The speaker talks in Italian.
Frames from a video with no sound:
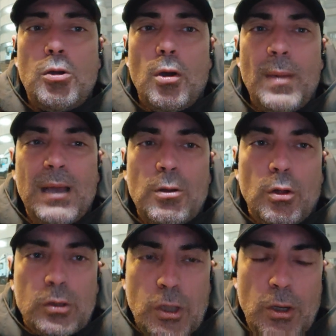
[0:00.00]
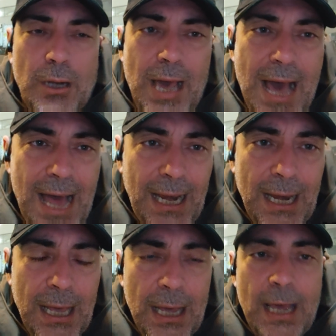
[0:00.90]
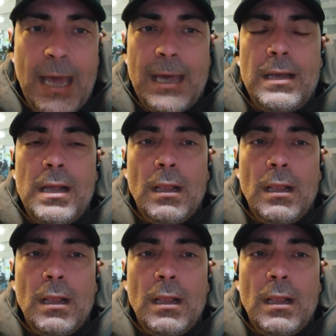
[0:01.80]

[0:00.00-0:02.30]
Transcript: come contro il Real, eh?